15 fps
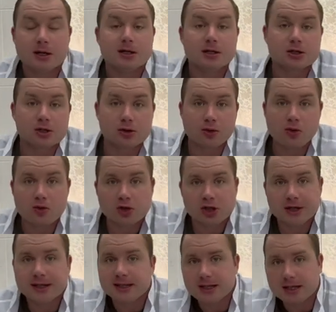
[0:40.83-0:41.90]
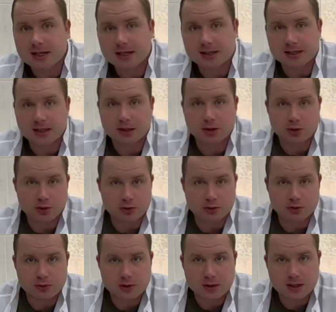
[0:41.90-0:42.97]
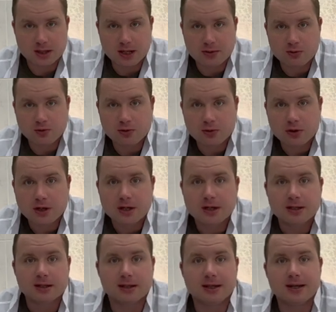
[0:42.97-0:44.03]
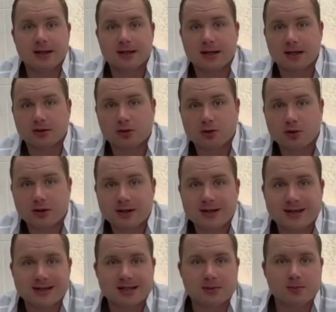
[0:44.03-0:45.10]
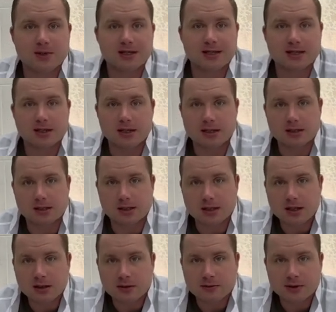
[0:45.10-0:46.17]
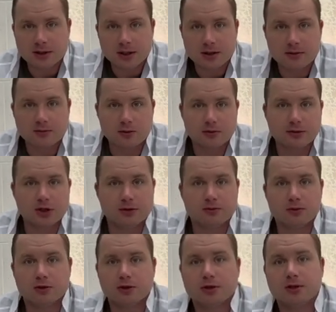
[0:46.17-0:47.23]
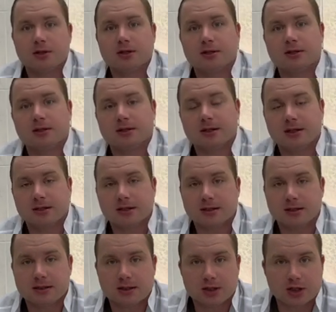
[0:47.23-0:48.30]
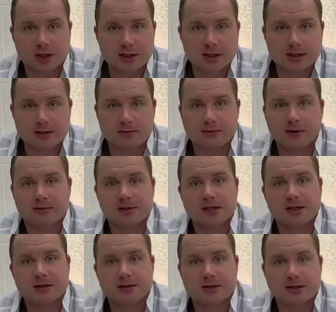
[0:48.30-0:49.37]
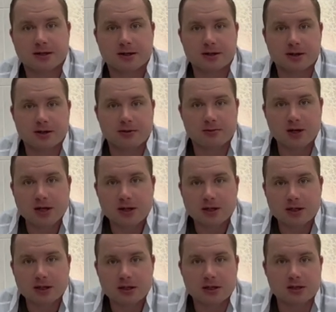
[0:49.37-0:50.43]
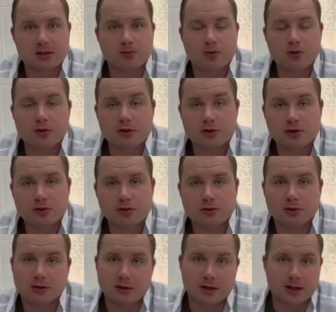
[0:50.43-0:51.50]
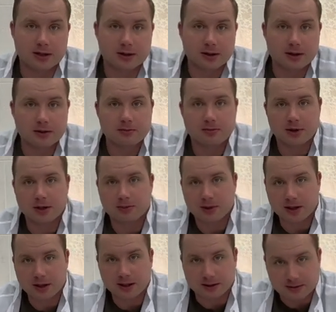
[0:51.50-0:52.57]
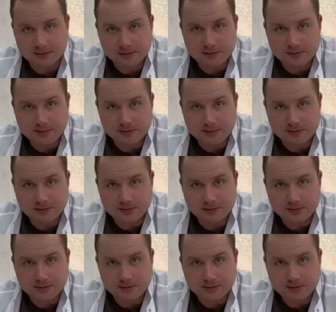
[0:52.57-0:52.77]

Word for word: сложно не затронуть тему, для которой специализировано, в общем, можно сказать, сейчас во всех странах мира используют данный препарат.